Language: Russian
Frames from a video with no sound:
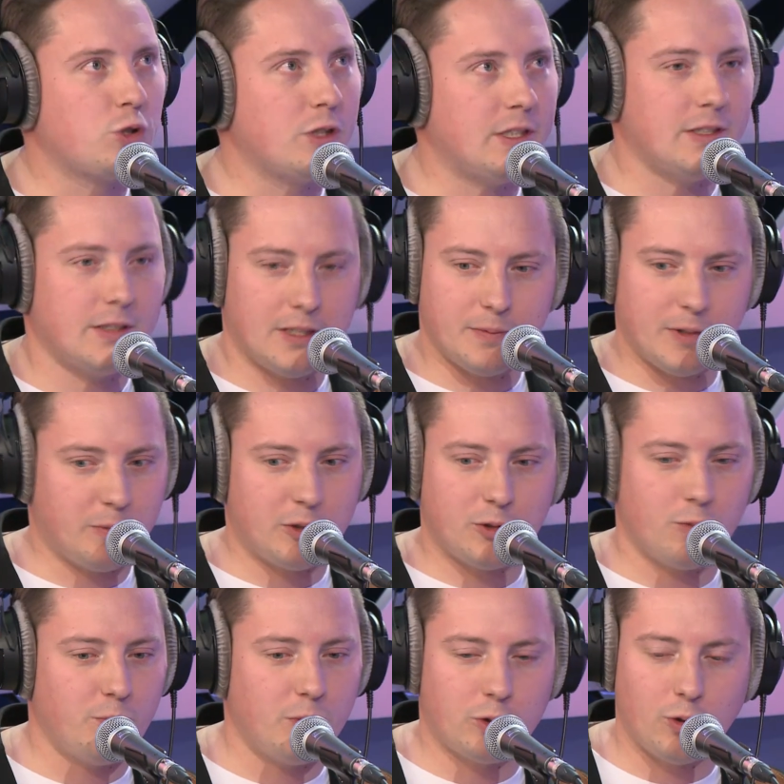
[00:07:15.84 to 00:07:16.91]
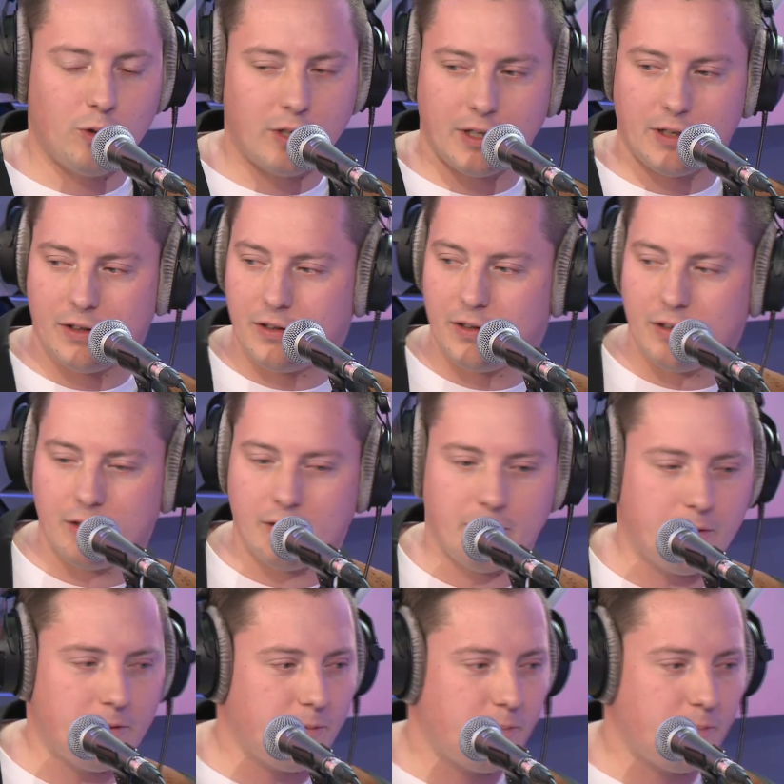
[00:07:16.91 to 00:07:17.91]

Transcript: жизнь занимаем. Мы, мы только э,